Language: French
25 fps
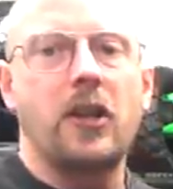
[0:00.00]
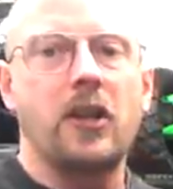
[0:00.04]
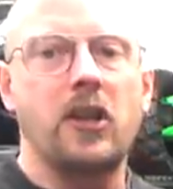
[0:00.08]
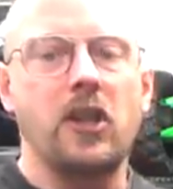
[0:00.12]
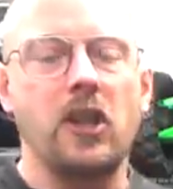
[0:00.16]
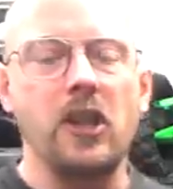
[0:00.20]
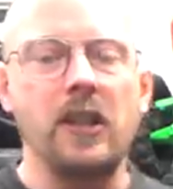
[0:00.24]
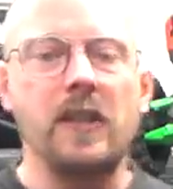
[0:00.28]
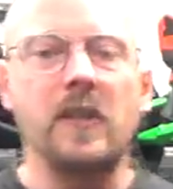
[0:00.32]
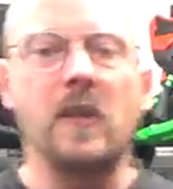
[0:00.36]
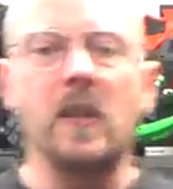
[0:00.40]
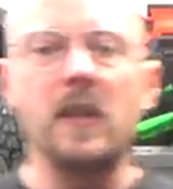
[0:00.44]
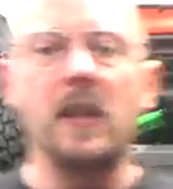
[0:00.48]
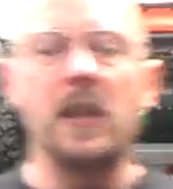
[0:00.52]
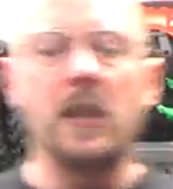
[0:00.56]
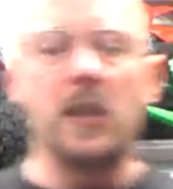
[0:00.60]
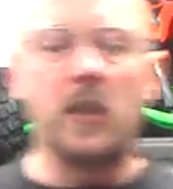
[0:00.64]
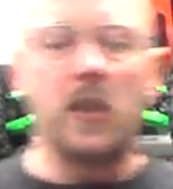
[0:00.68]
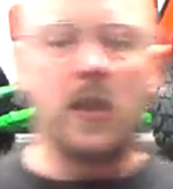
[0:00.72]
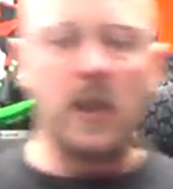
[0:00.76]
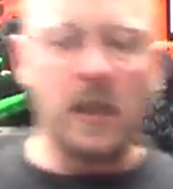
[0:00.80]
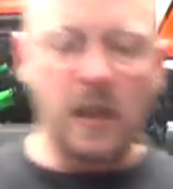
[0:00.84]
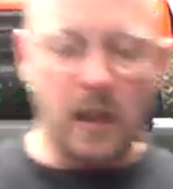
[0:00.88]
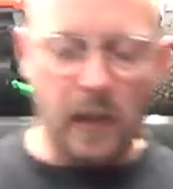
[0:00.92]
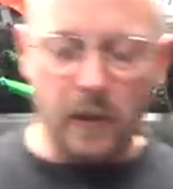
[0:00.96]
GT
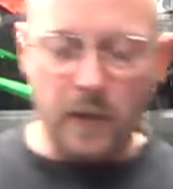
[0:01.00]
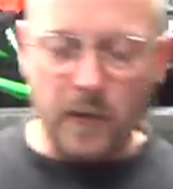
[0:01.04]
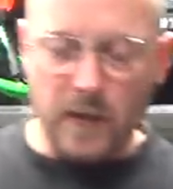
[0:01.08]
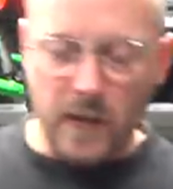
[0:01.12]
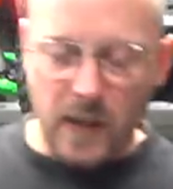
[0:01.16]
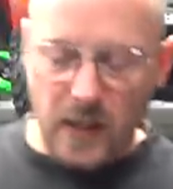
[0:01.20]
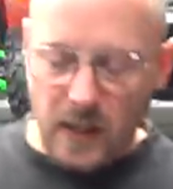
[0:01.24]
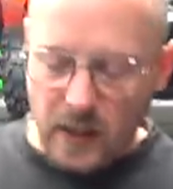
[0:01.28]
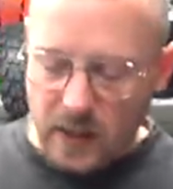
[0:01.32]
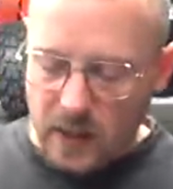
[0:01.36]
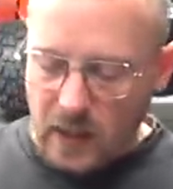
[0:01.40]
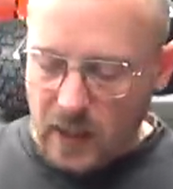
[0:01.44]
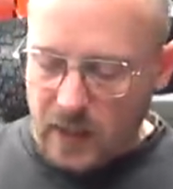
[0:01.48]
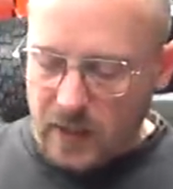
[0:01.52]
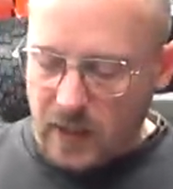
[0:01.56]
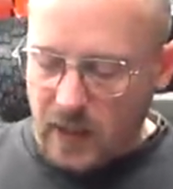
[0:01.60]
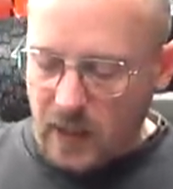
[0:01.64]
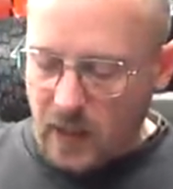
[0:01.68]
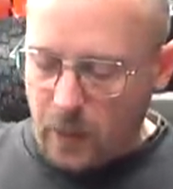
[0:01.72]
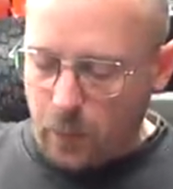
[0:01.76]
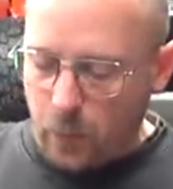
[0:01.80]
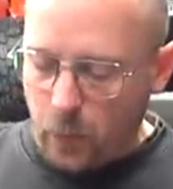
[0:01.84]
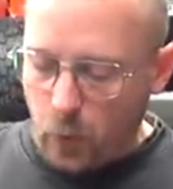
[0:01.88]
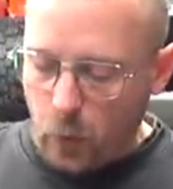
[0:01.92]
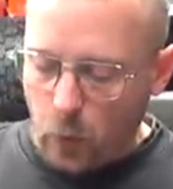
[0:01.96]
Gigante. Ça, c'est
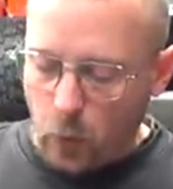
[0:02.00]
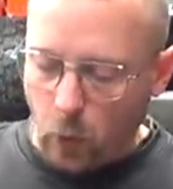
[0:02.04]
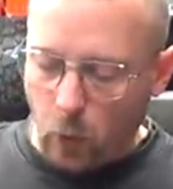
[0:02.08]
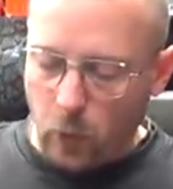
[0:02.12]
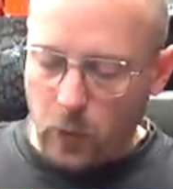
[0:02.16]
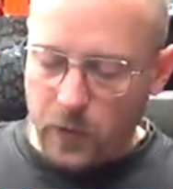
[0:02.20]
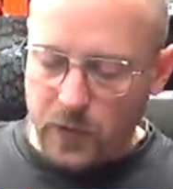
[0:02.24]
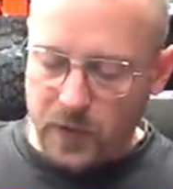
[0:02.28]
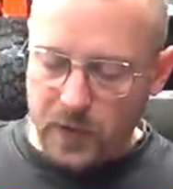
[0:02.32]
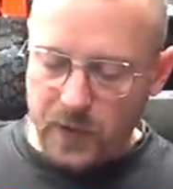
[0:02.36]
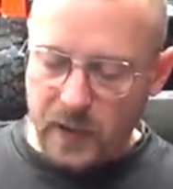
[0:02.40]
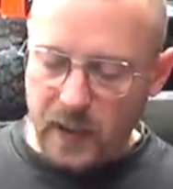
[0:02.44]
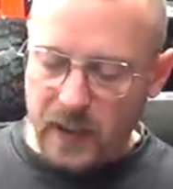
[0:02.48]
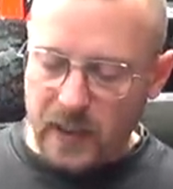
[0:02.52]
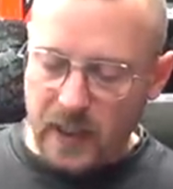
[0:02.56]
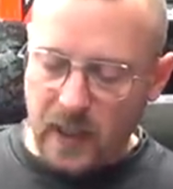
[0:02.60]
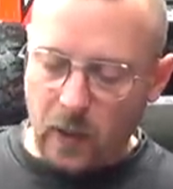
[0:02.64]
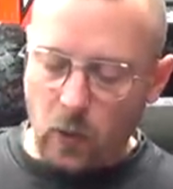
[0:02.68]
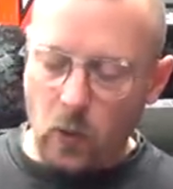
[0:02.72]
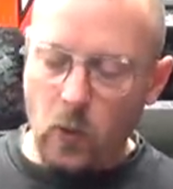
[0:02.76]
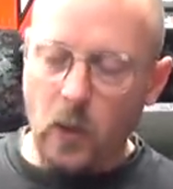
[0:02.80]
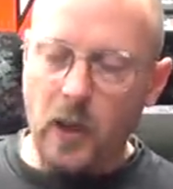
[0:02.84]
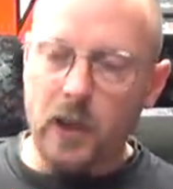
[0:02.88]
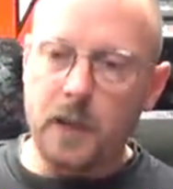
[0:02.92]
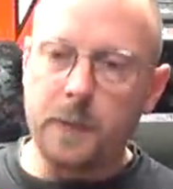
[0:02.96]
la plus grosse des
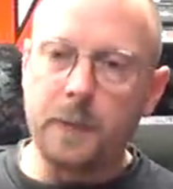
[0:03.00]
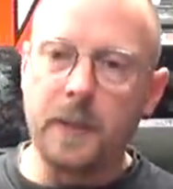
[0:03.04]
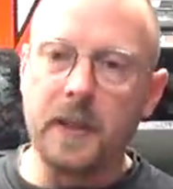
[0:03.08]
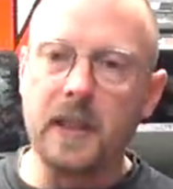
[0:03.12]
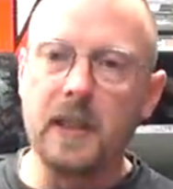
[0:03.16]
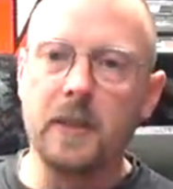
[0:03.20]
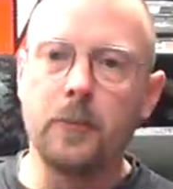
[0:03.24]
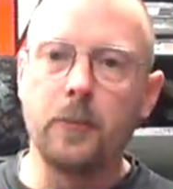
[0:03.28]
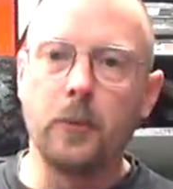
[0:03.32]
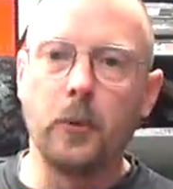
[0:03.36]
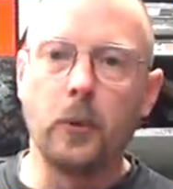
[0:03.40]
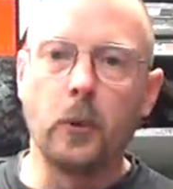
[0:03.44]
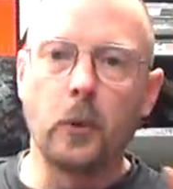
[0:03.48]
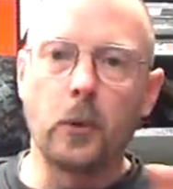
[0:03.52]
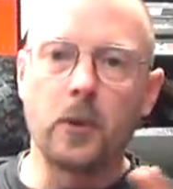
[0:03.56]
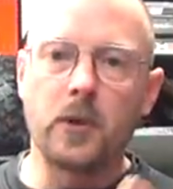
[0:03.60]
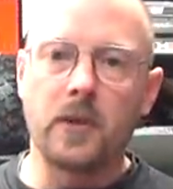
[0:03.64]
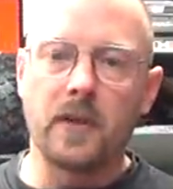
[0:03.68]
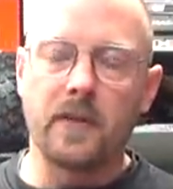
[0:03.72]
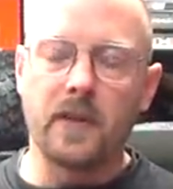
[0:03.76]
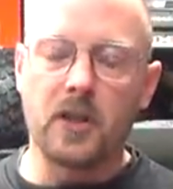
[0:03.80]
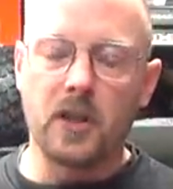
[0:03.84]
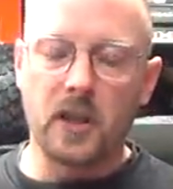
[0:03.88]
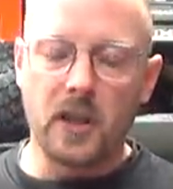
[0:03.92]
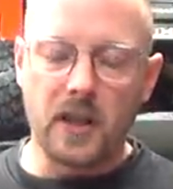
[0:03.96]
carreaux HPI pour le
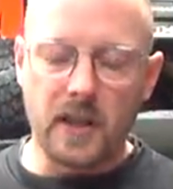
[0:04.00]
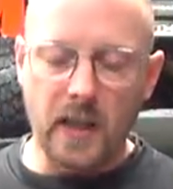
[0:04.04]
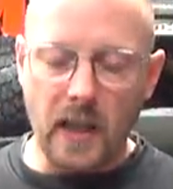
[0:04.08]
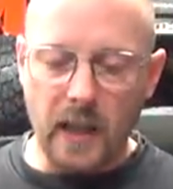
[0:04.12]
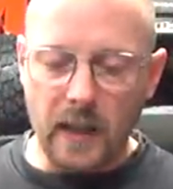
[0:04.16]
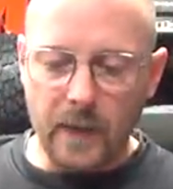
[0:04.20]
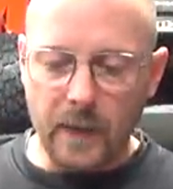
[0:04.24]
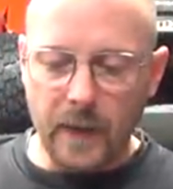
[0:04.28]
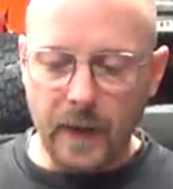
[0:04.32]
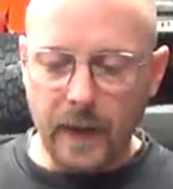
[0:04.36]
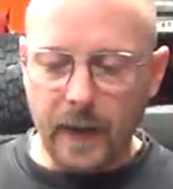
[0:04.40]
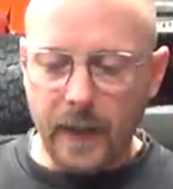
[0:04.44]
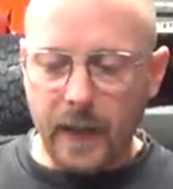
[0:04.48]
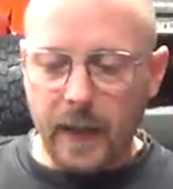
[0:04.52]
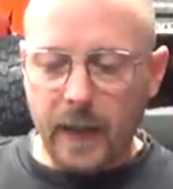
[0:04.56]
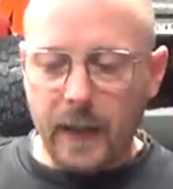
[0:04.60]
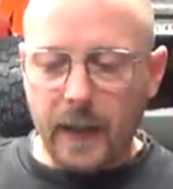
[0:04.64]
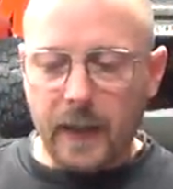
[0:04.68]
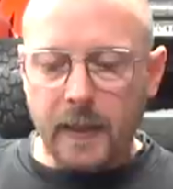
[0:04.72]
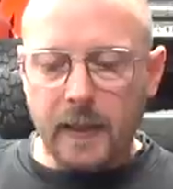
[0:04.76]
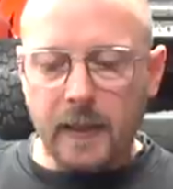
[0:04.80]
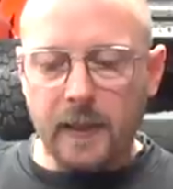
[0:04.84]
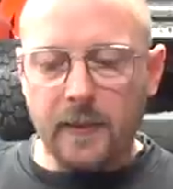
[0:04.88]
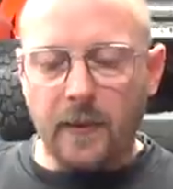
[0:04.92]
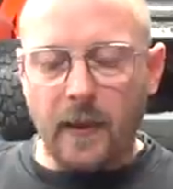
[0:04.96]
Savage XL,
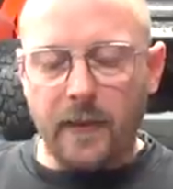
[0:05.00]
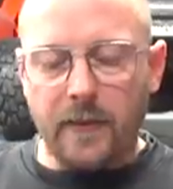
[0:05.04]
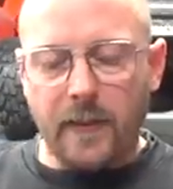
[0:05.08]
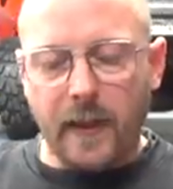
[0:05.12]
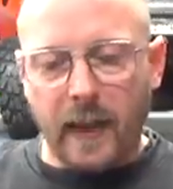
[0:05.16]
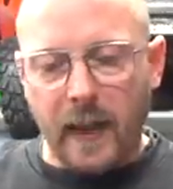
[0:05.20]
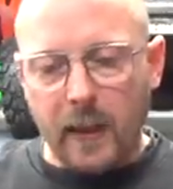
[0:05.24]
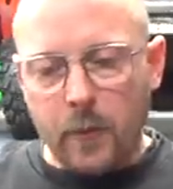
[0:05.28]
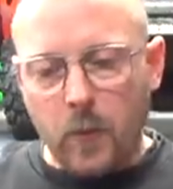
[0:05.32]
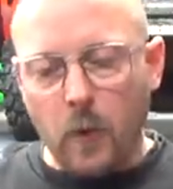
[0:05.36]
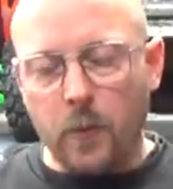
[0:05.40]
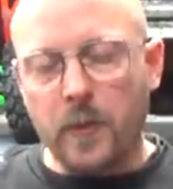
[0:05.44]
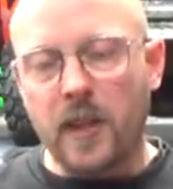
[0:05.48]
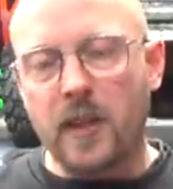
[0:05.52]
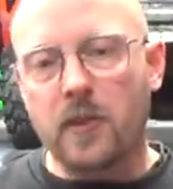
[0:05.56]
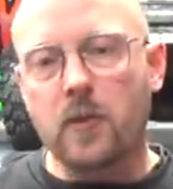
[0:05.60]
qui va vraiment bien